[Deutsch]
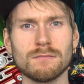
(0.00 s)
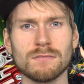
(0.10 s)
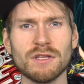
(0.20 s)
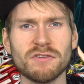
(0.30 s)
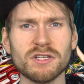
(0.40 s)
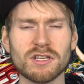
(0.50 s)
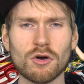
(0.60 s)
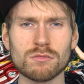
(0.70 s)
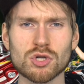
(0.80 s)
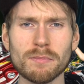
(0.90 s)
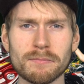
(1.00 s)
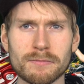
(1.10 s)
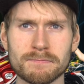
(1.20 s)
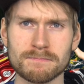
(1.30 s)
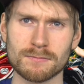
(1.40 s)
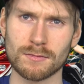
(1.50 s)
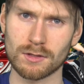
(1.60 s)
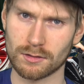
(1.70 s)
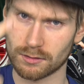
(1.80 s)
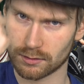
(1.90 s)
Die findet ihr auch im Shop,
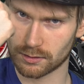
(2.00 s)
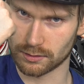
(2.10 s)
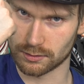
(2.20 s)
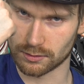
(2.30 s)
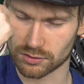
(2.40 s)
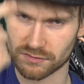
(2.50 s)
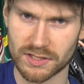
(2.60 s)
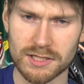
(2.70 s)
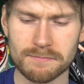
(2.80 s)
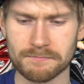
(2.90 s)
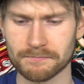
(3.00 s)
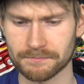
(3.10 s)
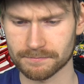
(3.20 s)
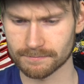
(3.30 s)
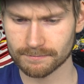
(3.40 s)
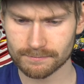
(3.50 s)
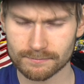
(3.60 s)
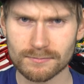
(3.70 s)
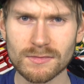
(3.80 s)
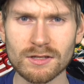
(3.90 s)
genauso wie die.
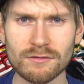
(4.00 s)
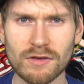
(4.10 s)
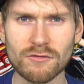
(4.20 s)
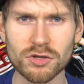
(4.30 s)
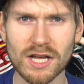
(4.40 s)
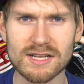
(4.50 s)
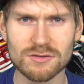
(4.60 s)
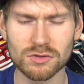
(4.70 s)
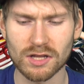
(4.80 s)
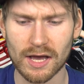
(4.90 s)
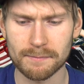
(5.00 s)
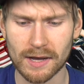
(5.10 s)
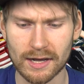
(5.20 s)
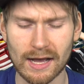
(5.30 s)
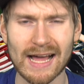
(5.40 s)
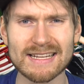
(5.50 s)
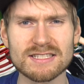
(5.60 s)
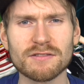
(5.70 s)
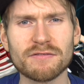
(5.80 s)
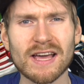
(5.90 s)
Wenn wir euch alles unten reinpacken,
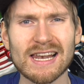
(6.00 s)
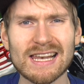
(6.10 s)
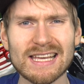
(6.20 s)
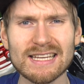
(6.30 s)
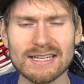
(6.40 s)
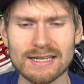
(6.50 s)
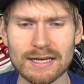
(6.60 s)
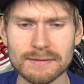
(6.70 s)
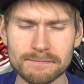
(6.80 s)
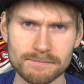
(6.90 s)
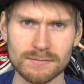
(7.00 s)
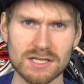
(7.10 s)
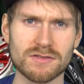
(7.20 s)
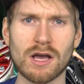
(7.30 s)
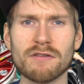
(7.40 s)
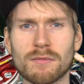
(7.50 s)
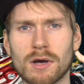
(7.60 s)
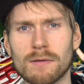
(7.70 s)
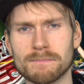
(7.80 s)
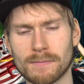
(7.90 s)
alles verlinken. Deswegen einfach
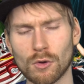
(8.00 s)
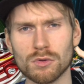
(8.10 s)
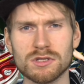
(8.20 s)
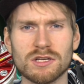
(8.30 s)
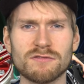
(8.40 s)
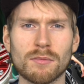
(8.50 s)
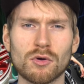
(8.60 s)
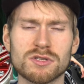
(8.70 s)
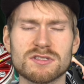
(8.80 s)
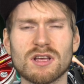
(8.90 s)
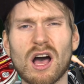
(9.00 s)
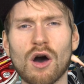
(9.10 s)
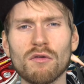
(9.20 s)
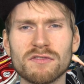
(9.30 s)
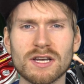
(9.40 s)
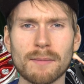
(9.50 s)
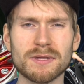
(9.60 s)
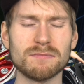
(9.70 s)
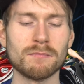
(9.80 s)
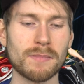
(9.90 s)
mal unten die Infobox
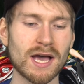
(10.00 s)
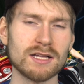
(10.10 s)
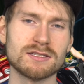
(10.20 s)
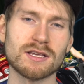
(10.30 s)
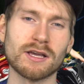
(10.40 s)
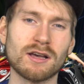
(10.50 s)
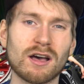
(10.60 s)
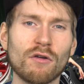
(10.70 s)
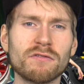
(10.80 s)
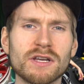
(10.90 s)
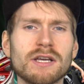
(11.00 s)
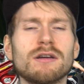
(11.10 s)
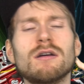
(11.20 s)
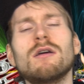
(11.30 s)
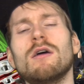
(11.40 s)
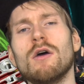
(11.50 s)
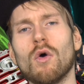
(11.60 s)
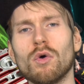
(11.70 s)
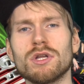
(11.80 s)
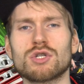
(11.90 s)
aufklappen, mehr Anzeigen raufklicken
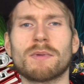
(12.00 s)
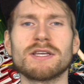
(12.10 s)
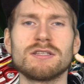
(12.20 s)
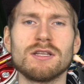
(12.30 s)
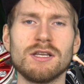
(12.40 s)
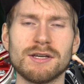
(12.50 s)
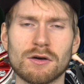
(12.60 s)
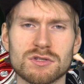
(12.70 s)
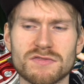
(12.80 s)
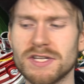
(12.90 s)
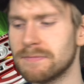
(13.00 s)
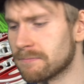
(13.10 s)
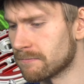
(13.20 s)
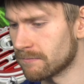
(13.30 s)
und entsprechend den Link auswählen.